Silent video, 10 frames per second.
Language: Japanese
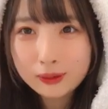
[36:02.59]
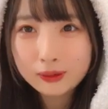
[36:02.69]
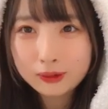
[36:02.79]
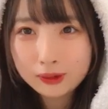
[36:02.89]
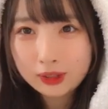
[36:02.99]
そ
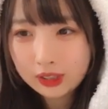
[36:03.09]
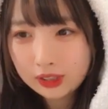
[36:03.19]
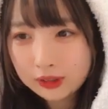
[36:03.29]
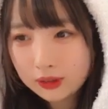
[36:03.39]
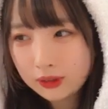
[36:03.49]
う
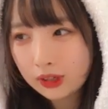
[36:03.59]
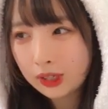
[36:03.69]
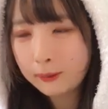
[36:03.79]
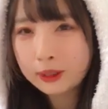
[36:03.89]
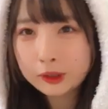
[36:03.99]
なんかそういうの
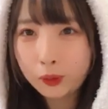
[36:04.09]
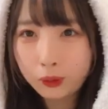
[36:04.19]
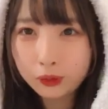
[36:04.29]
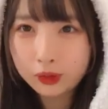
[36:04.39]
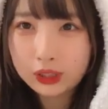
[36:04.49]
はやめて
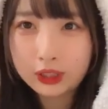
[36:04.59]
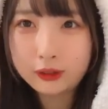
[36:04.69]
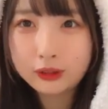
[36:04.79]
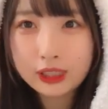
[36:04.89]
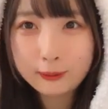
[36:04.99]
おこうって
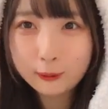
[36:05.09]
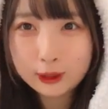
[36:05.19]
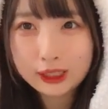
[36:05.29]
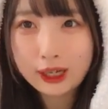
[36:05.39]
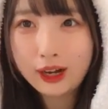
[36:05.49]
いう気
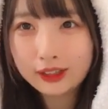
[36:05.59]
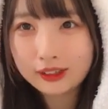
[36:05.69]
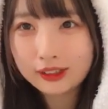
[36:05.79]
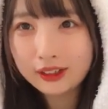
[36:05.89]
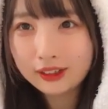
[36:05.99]
持ちが
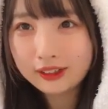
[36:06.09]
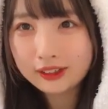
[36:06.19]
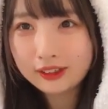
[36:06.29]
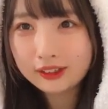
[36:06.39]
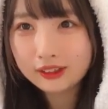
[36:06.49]
あった
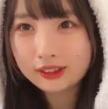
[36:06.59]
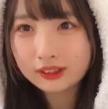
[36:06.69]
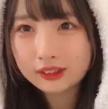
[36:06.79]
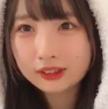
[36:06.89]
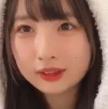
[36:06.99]

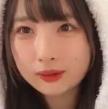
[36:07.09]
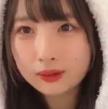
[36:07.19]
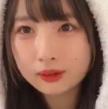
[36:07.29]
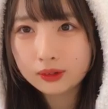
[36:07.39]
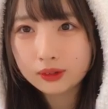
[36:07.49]

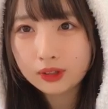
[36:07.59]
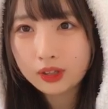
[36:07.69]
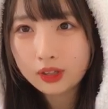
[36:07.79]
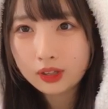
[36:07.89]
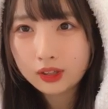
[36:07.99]
そう
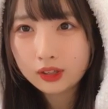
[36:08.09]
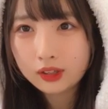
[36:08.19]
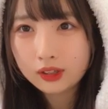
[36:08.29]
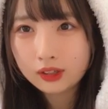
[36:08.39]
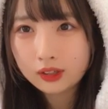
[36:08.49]

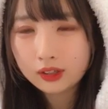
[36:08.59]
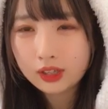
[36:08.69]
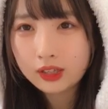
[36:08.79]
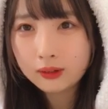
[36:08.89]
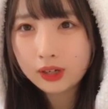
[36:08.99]

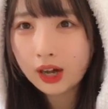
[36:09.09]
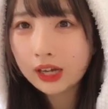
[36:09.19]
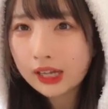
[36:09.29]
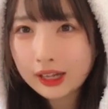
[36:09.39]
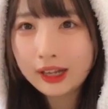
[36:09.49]
え
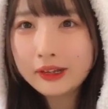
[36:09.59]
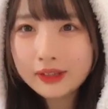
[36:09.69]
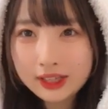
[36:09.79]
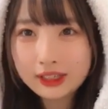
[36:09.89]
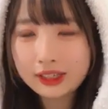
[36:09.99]
あかんあ
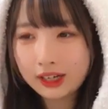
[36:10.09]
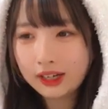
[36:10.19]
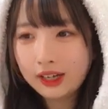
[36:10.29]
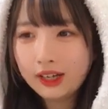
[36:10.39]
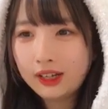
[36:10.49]
れだなん
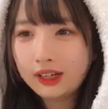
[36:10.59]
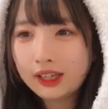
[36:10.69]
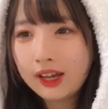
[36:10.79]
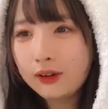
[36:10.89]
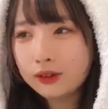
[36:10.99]
か
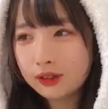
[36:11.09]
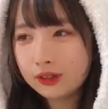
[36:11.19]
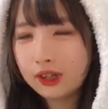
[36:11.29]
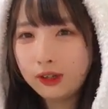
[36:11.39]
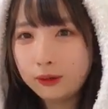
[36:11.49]
怪我を
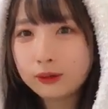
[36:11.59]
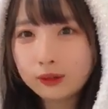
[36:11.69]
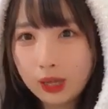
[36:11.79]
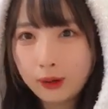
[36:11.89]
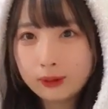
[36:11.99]
するから
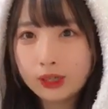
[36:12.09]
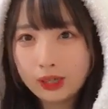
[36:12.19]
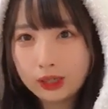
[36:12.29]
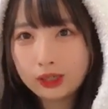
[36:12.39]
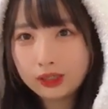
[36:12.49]
本当に危
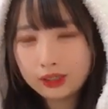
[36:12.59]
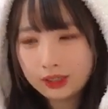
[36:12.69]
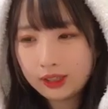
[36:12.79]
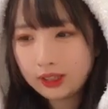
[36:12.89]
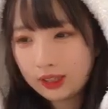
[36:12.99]
ない
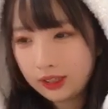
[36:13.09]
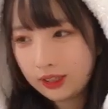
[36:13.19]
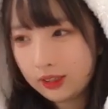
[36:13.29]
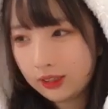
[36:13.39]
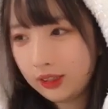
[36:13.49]

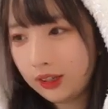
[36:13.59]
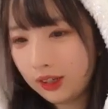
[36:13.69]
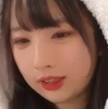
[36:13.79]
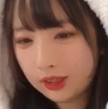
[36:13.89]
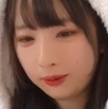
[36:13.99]
だ
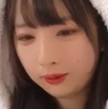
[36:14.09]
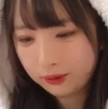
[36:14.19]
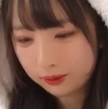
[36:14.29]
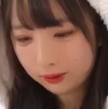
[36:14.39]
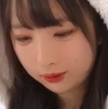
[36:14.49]
からさ
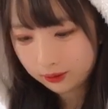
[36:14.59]
もう